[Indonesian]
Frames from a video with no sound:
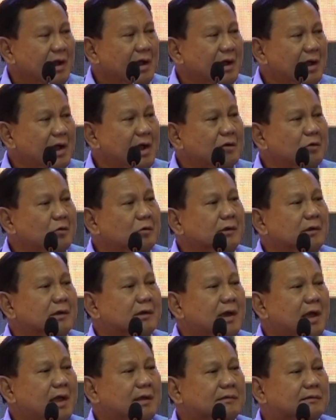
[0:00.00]
aku
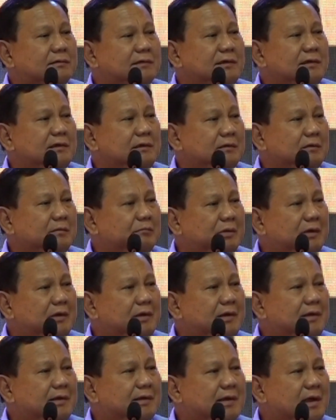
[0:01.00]
dikasih
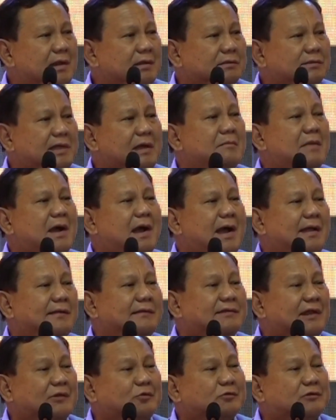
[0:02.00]
pendidikan tambahan
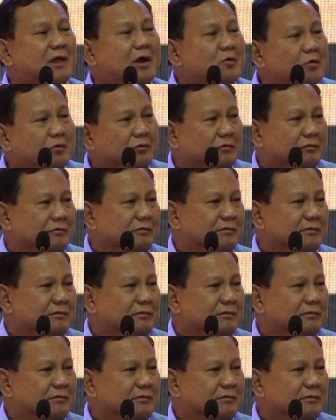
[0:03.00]
satu tahun.